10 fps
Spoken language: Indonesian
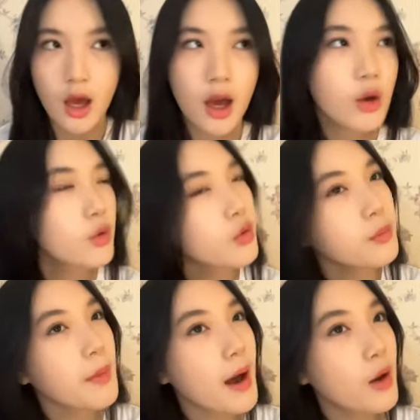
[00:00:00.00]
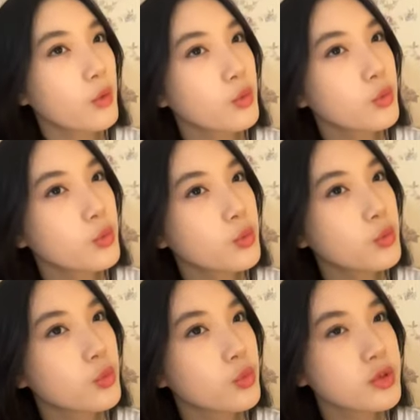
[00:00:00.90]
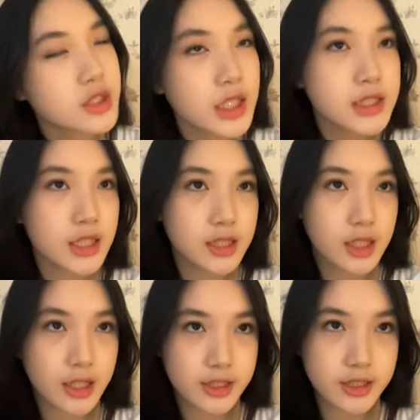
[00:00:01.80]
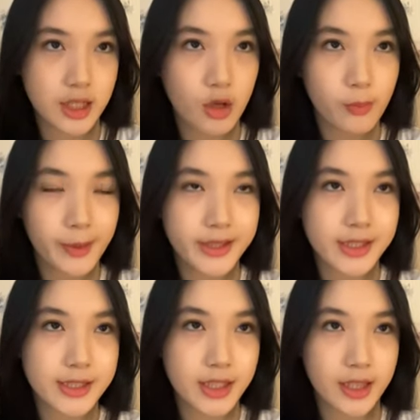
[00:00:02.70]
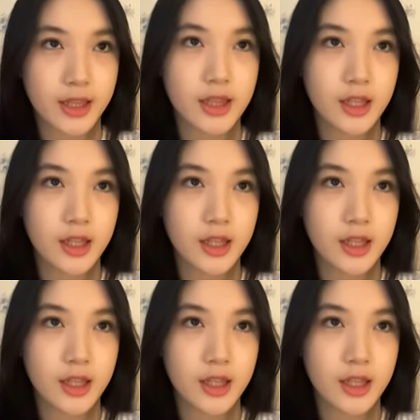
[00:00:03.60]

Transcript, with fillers: aku mau jajan guys aku pengen jajan